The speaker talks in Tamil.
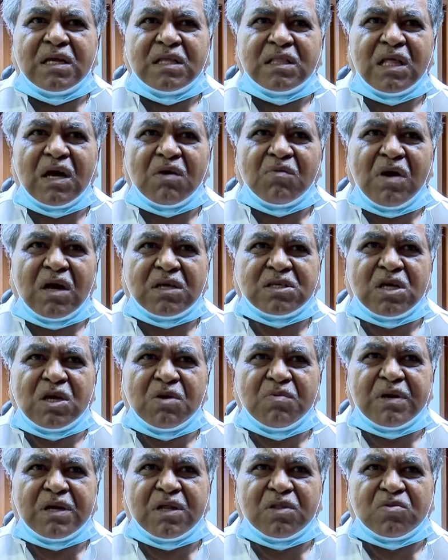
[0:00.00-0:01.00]
இந்த
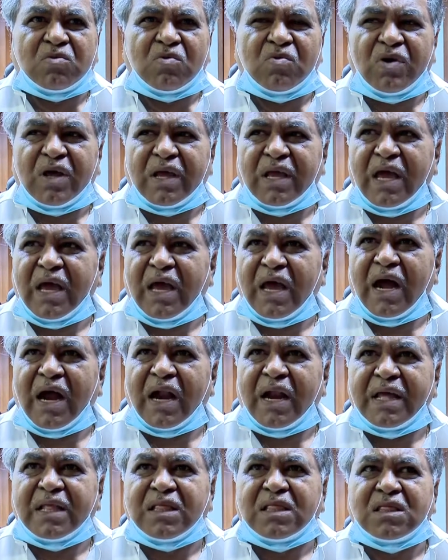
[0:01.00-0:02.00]
வாசரவட்டத்தினுடைய
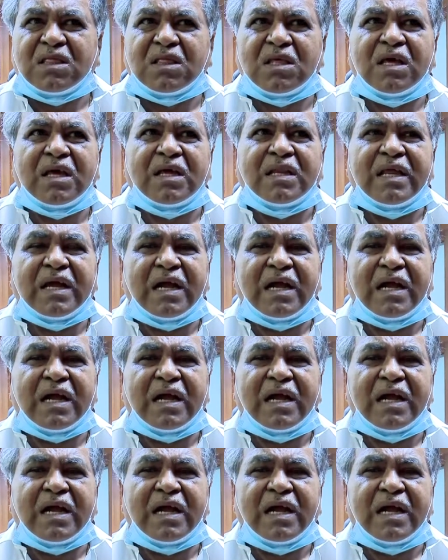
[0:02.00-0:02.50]
அனைத்து